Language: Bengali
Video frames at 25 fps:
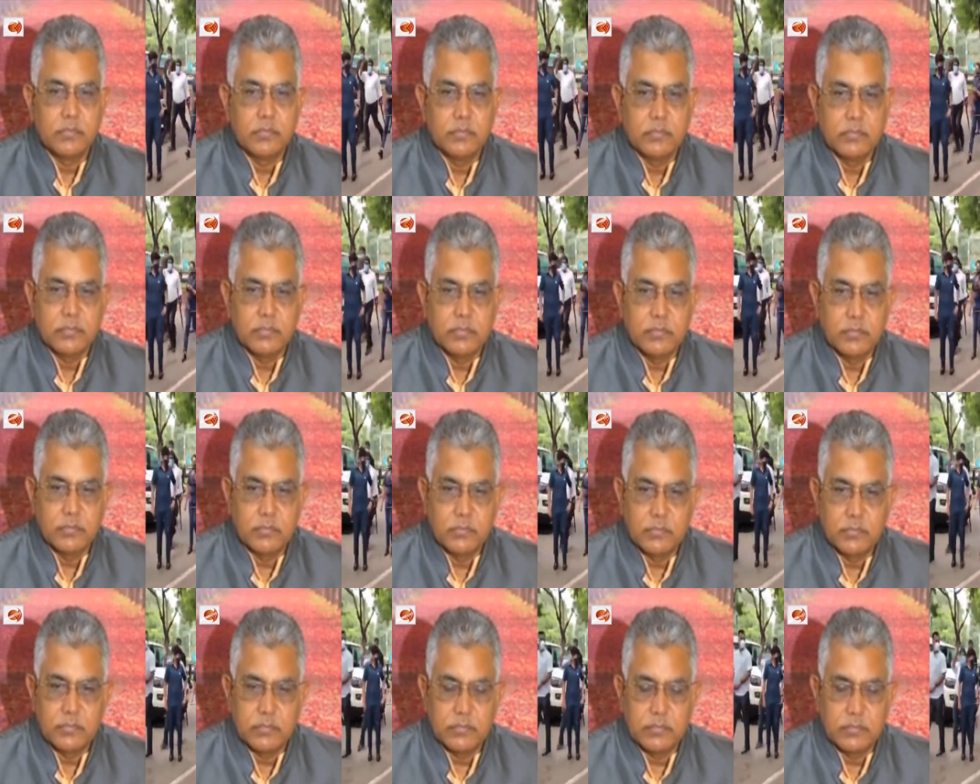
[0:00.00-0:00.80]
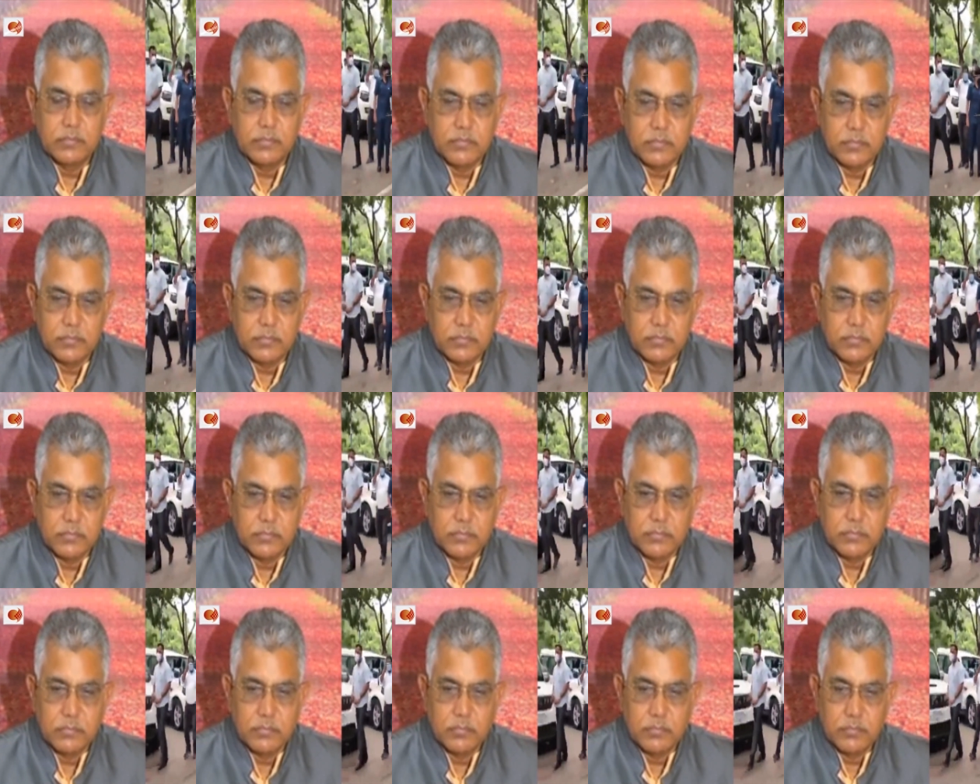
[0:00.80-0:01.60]
কি বলবেন যদি তিনি এক করতে পারেন
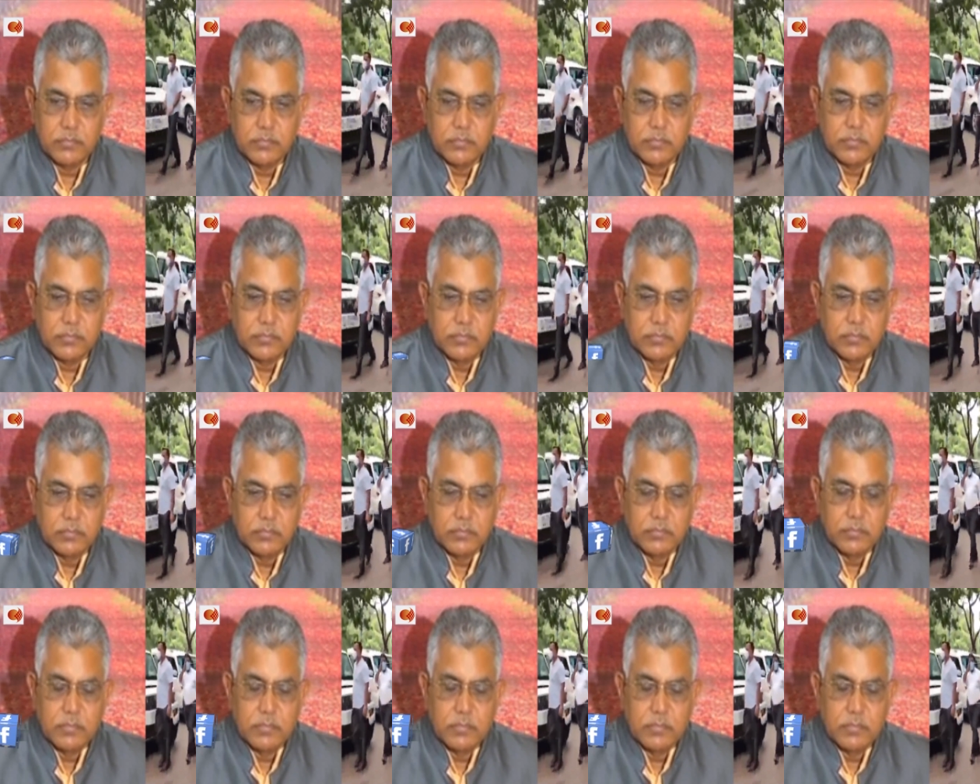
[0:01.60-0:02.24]
তাহলে তো আপনাদের জন্য